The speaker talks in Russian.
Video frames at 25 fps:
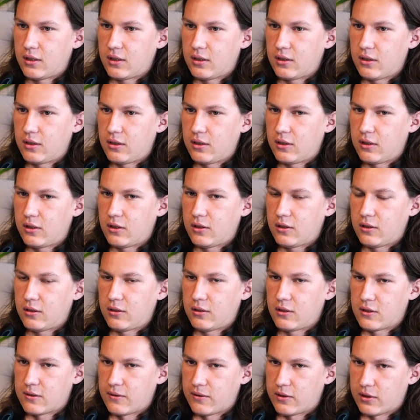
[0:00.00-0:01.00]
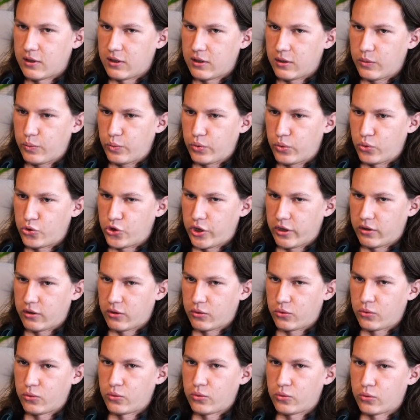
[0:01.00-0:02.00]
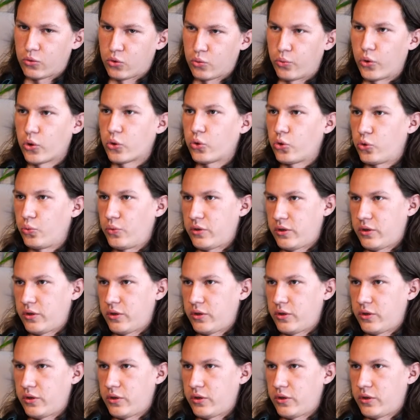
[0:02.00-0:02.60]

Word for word: и действительно получать такую глубокую